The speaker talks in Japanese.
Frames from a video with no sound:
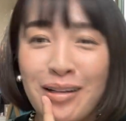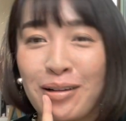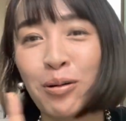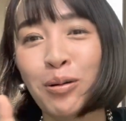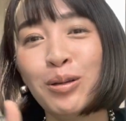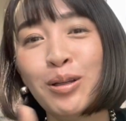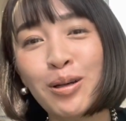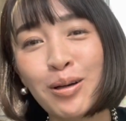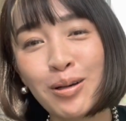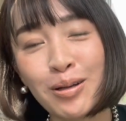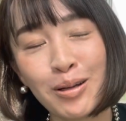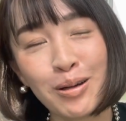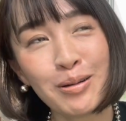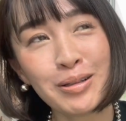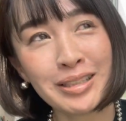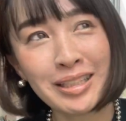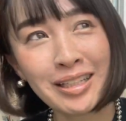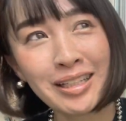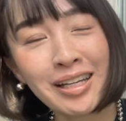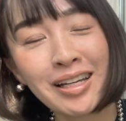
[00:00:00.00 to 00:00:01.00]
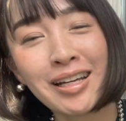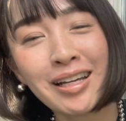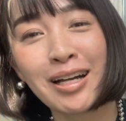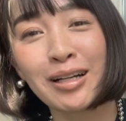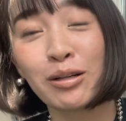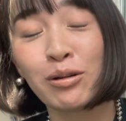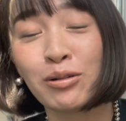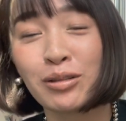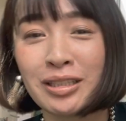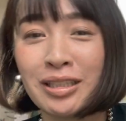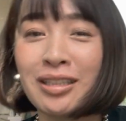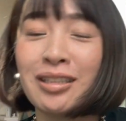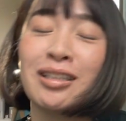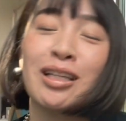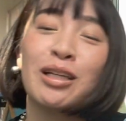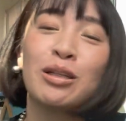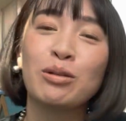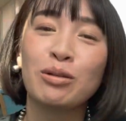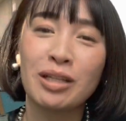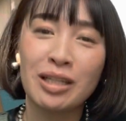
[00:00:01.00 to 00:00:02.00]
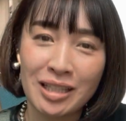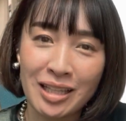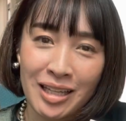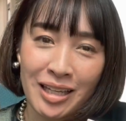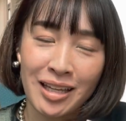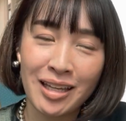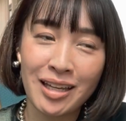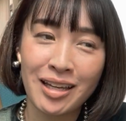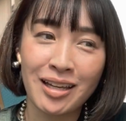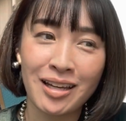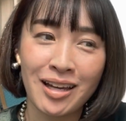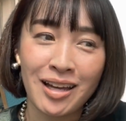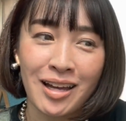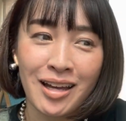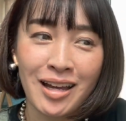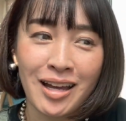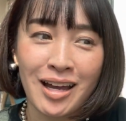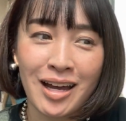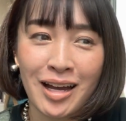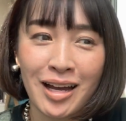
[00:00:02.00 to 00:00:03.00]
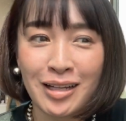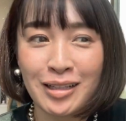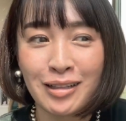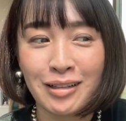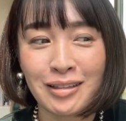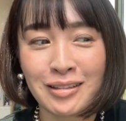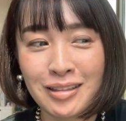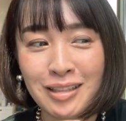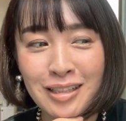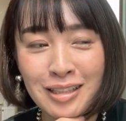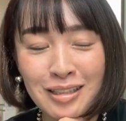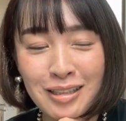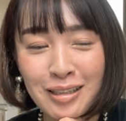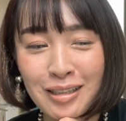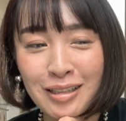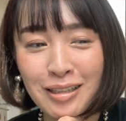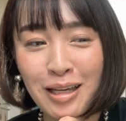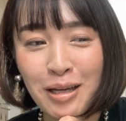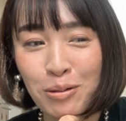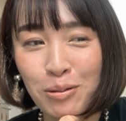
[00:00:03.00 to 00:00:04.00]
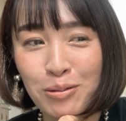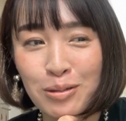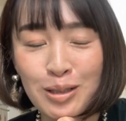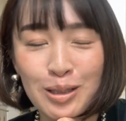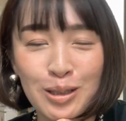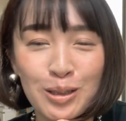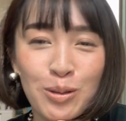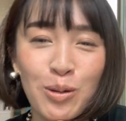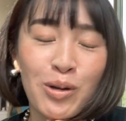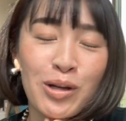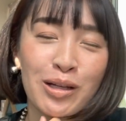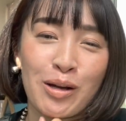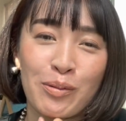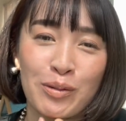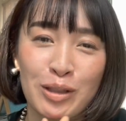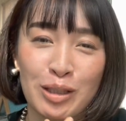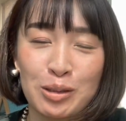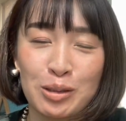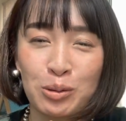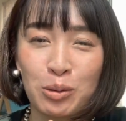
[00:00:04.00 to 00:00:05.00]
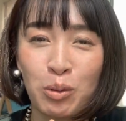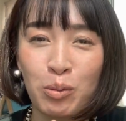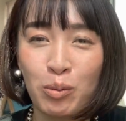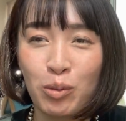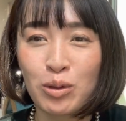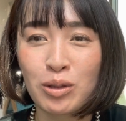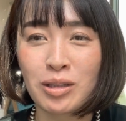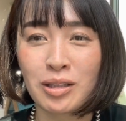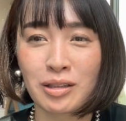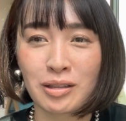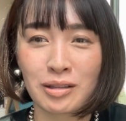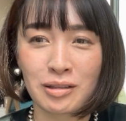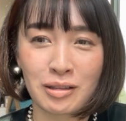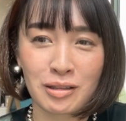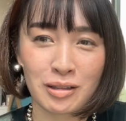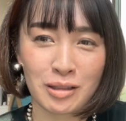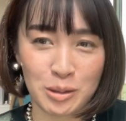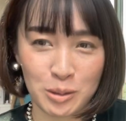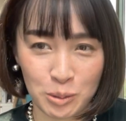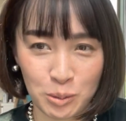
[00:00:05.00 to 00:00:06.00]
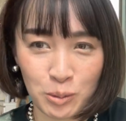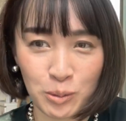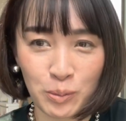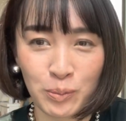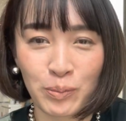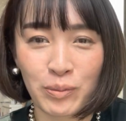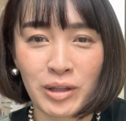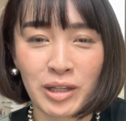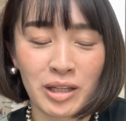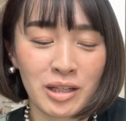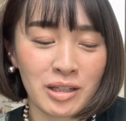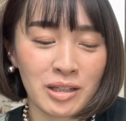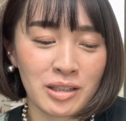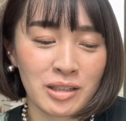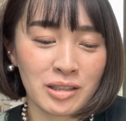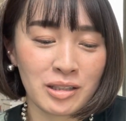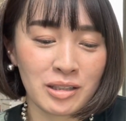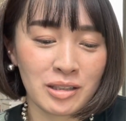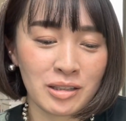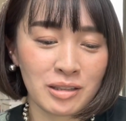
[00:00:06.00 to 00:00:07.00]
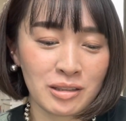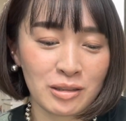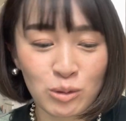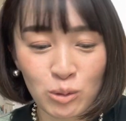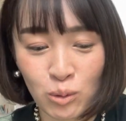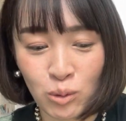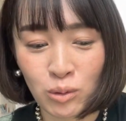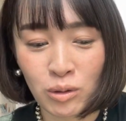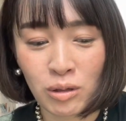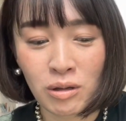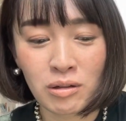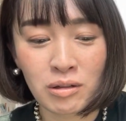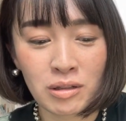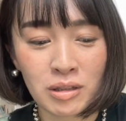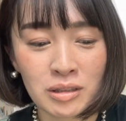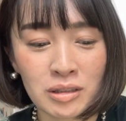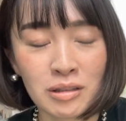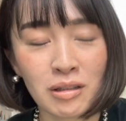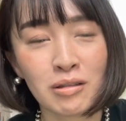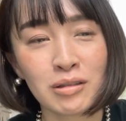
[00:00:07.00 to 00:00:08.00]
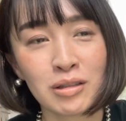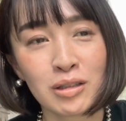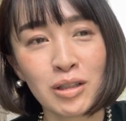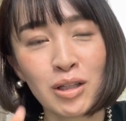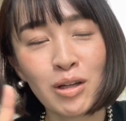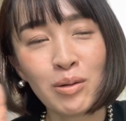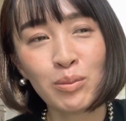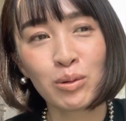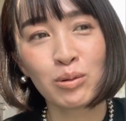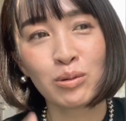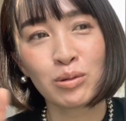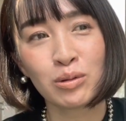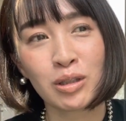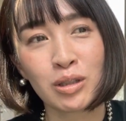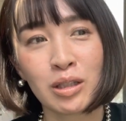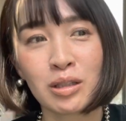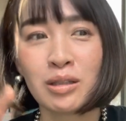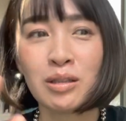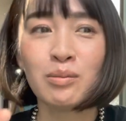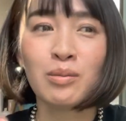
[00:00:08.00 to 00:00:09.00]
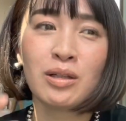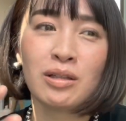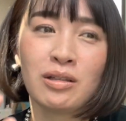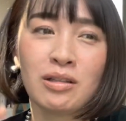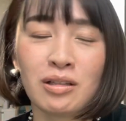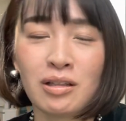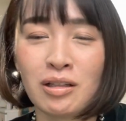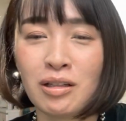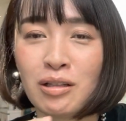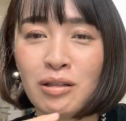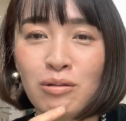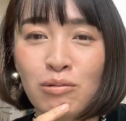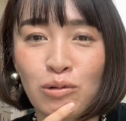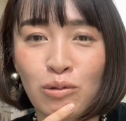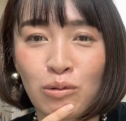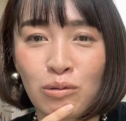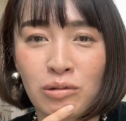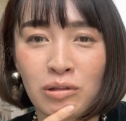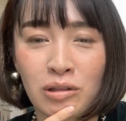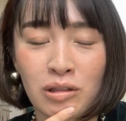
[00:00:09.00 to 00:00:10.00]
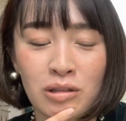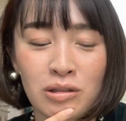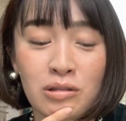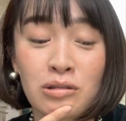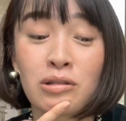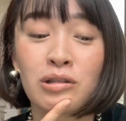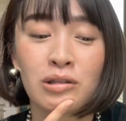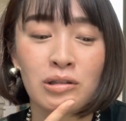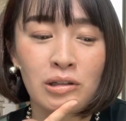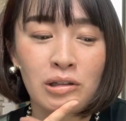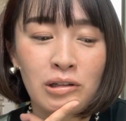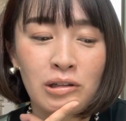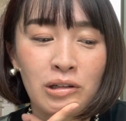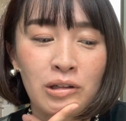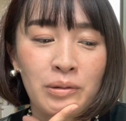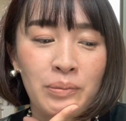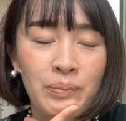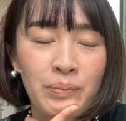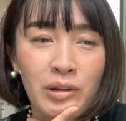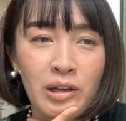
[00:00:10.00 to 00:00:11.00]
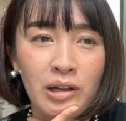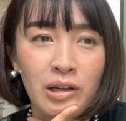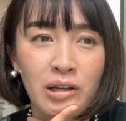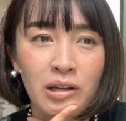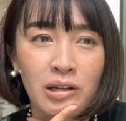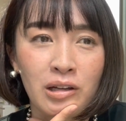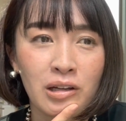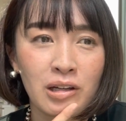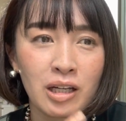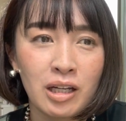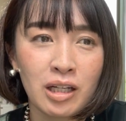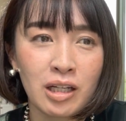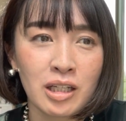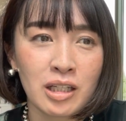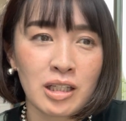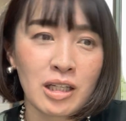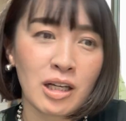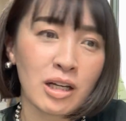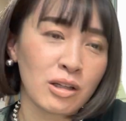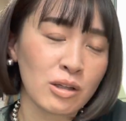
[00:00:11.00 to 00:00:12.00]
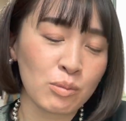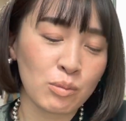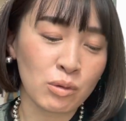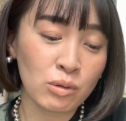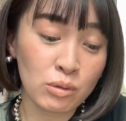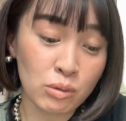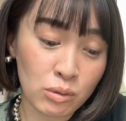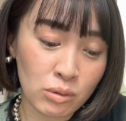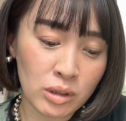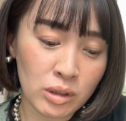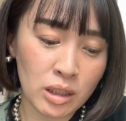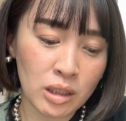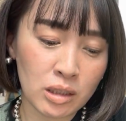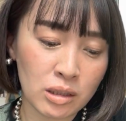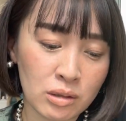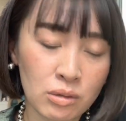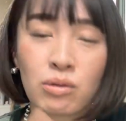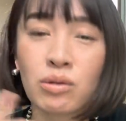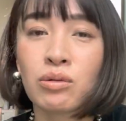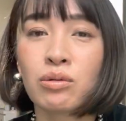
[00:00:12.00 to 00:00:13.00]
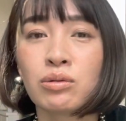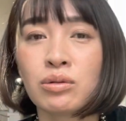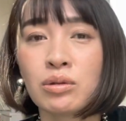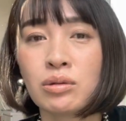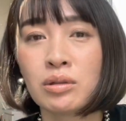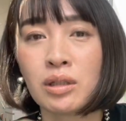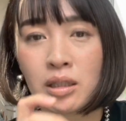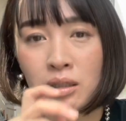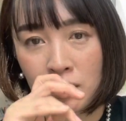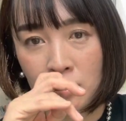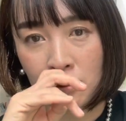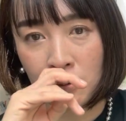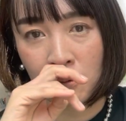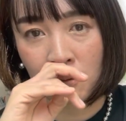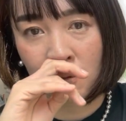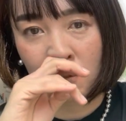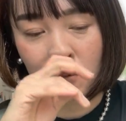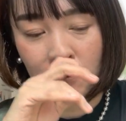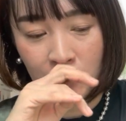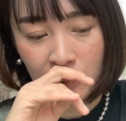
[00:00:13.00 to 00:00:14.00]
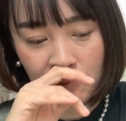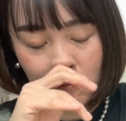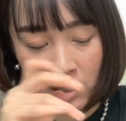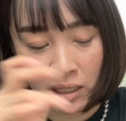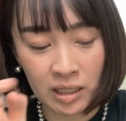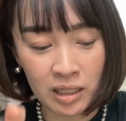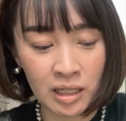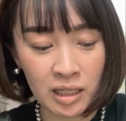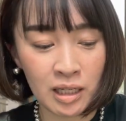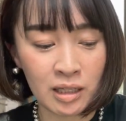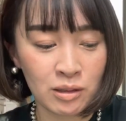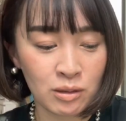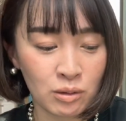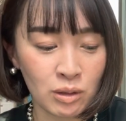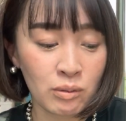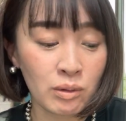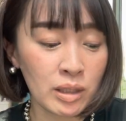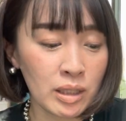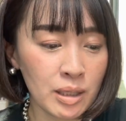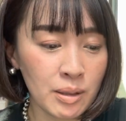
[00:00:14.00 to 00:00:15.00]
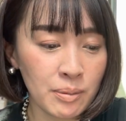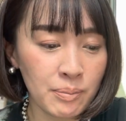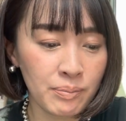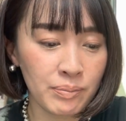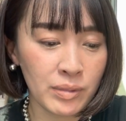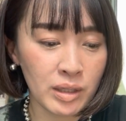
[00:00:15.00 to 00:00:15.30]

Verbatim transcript: この量子力学を知った時に、あの、私結構すごいかもってちょっと思っちゃったんですよ。そう、なんか、じゃあ全部この説明できるようになっちゃって、いや、でも本当にそういうことなんですよ。まあいいや、それはね。